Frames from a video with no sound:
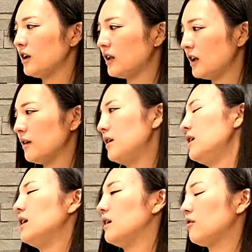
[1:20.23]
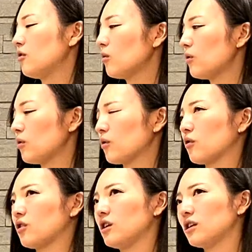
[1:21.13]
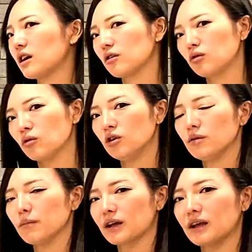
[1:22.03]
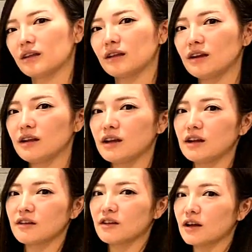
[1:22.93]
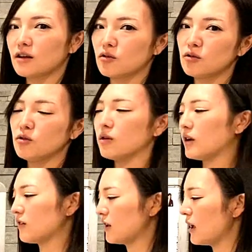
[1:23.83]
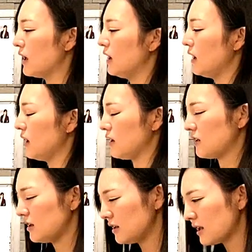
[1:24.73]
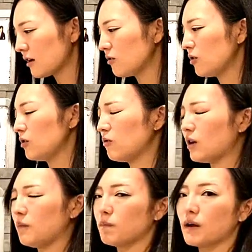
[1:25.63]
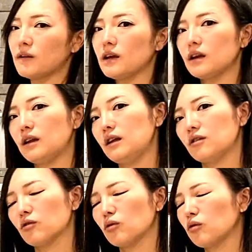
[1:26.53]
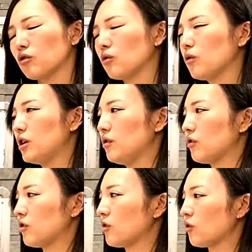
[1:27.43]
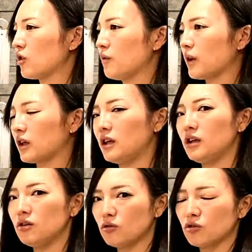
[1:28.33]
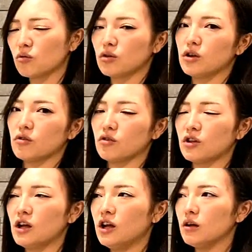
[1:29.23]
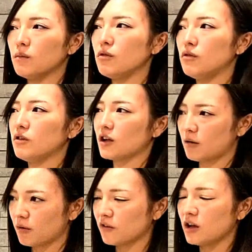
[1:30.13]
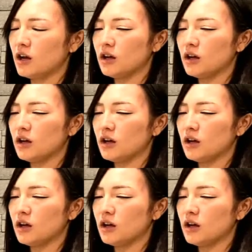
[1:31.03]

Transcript: で、えー、贈与と信託の、まあ、決定的な違いというのはですね、えー、信託というのは一般的にその商品の質としては金融商品として分類されます。